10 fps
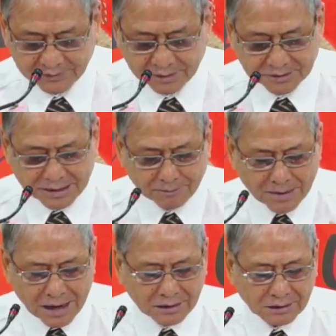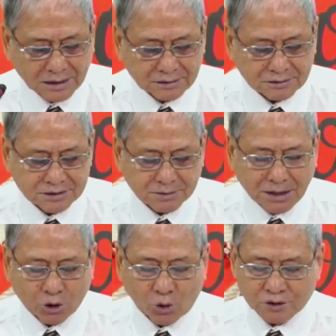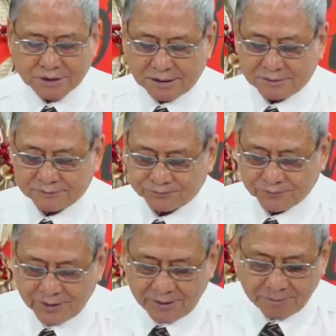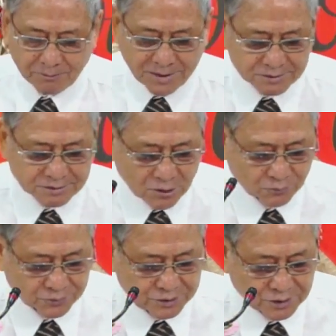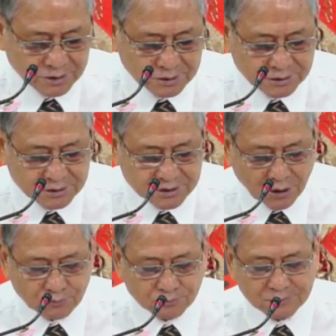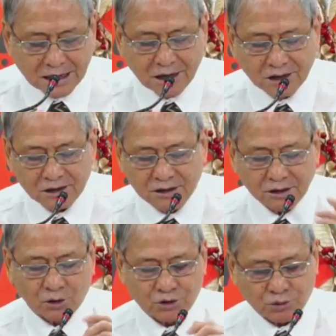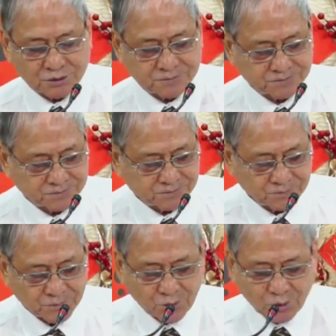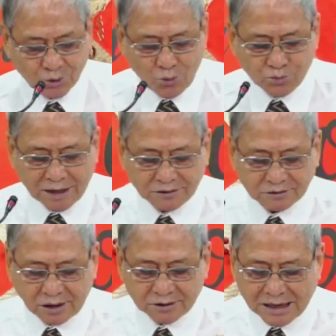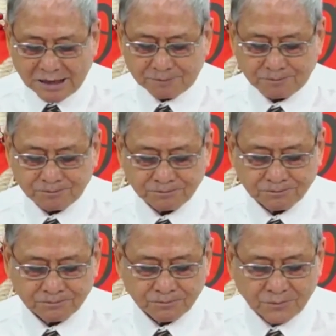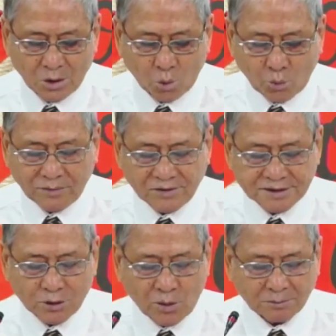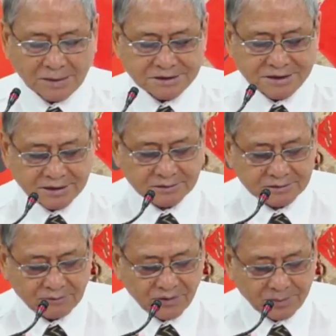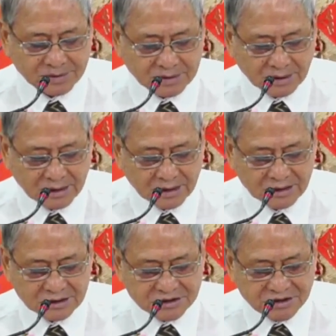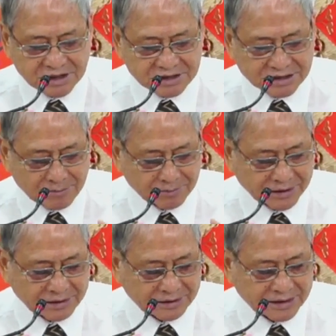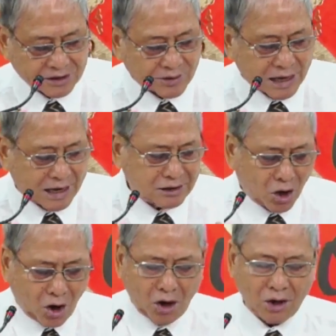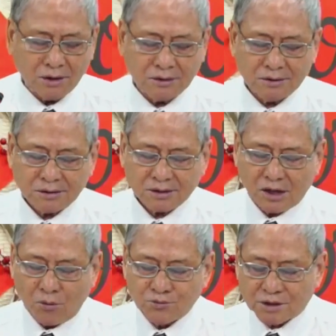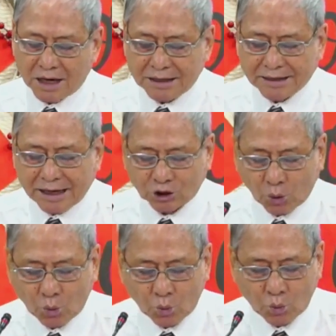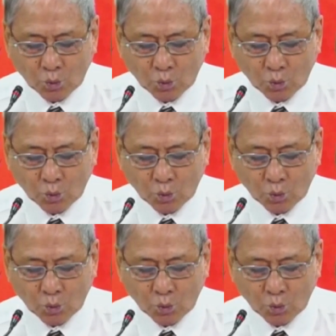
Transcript: nằm an lành trên bãi cỏ xanh, bên dòng nước trong đang lững lờ trôi. Khung cảnh thật đẹp. Quen với sinh hoạt bầy chiên, David biết rằng là chiên chỉ nằm nghỉ khi nào đã ăn no, không sợ ai kẻ thù